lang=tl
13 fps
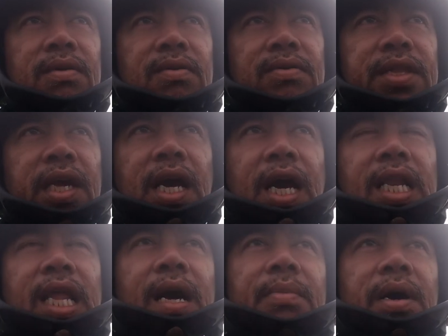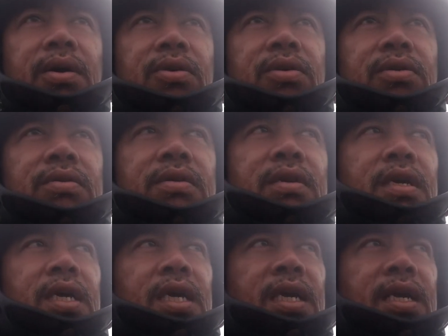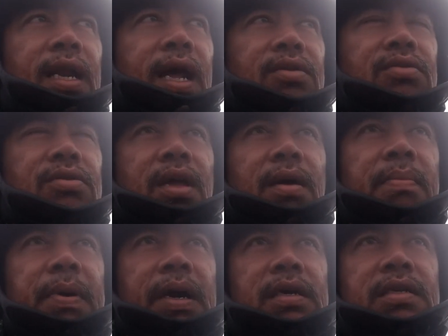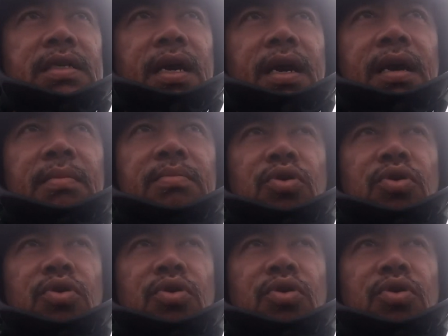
konting kaalaman ko lalo na pag sa